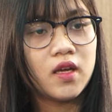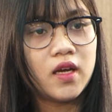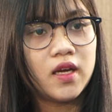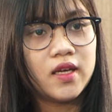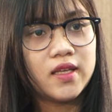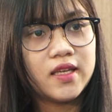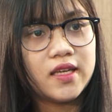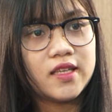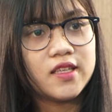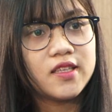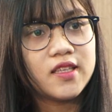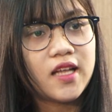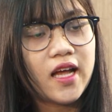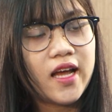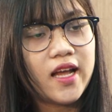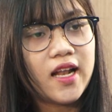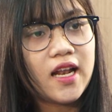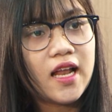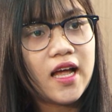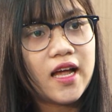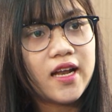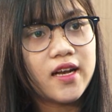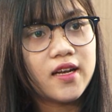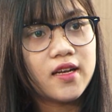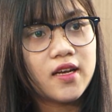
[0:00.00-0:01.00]
dạ thưa thầy
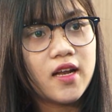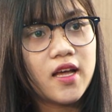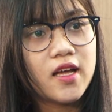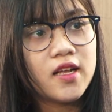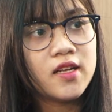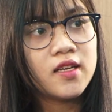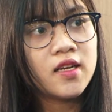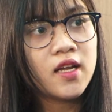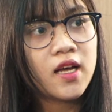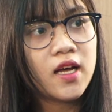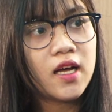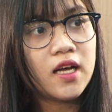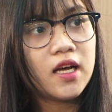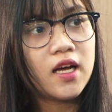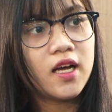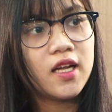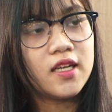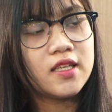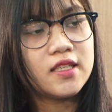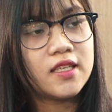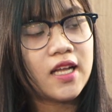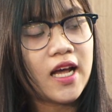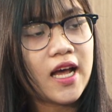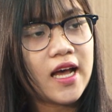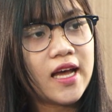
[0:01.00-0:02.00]
là đến à,
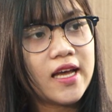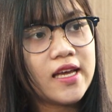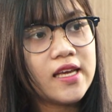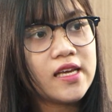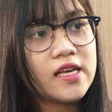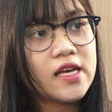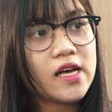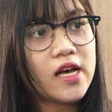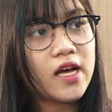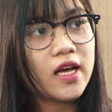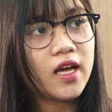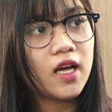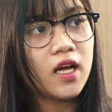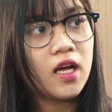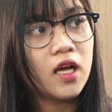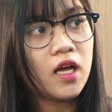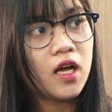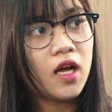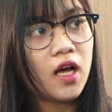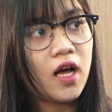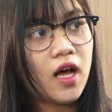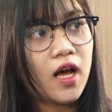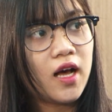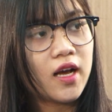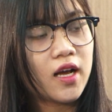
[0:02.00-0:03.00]
hình thái à,
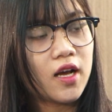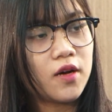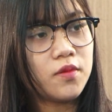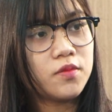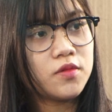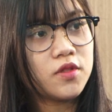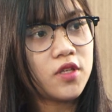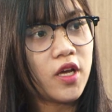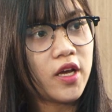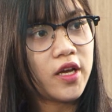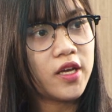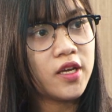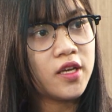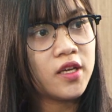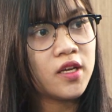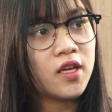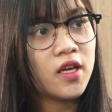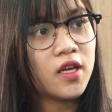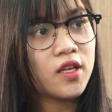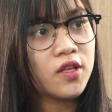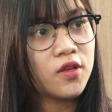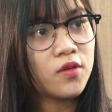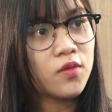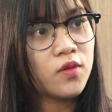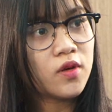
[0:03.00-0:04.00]
cộng sản
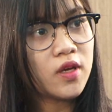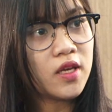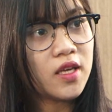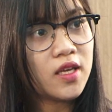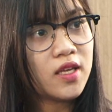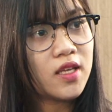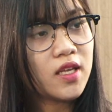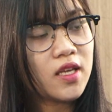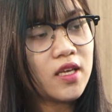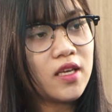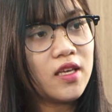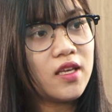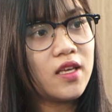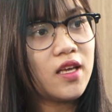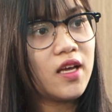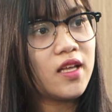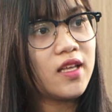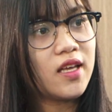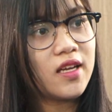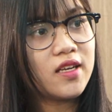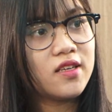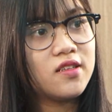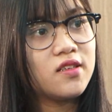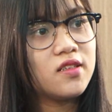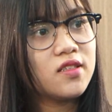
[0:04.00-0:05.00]
chủ nghĩa thì
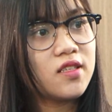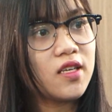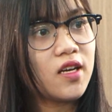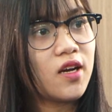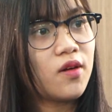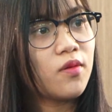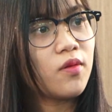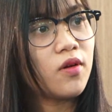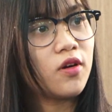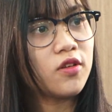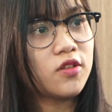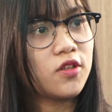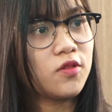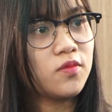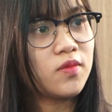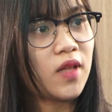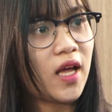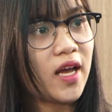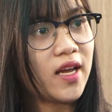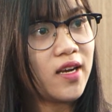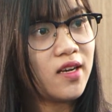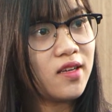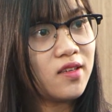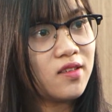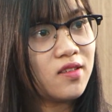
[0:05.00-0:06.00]
nhà nước sẽ không còn tồn
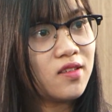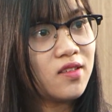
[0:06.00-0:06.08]
tại nữa